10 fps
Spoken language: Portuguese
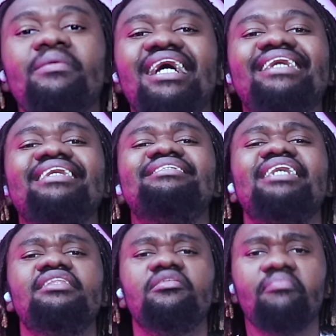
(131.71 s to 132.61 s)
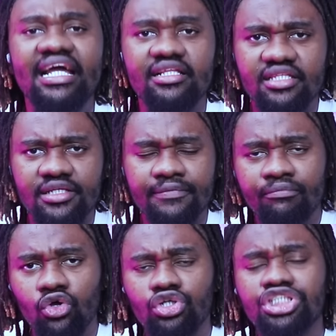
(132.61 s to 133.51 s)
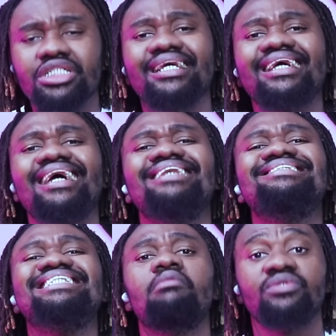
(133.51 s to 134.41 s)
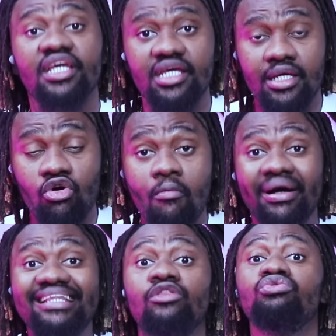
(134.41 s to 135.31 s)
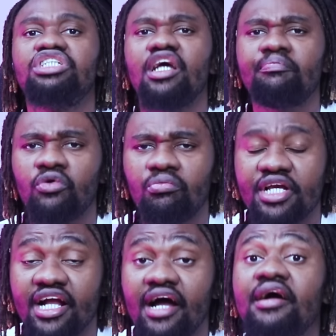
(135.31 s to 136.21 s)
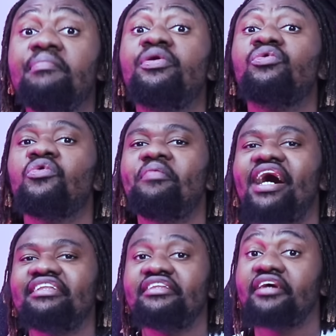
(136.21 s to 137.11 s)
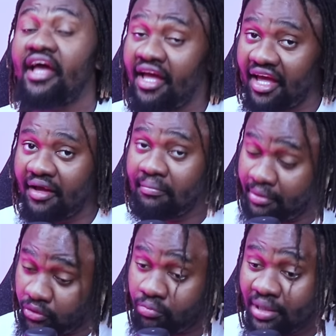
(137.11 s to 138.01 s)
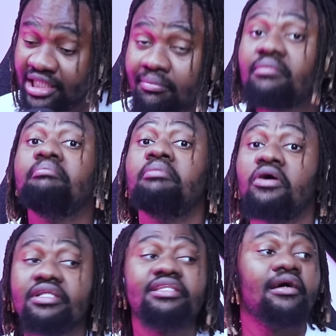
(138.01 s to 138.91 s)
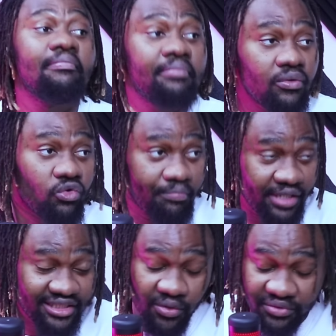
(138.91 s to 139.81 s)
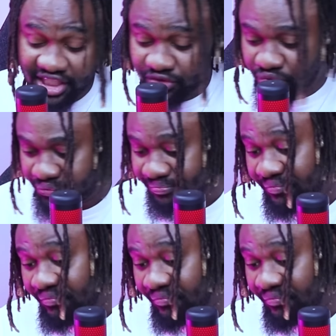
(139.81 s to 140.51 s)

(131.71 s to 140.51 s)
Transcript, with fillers: família, recentemente nós recebemos aqui uma denúncia pública preocupante. É, preocupante, bota preocupação nisso.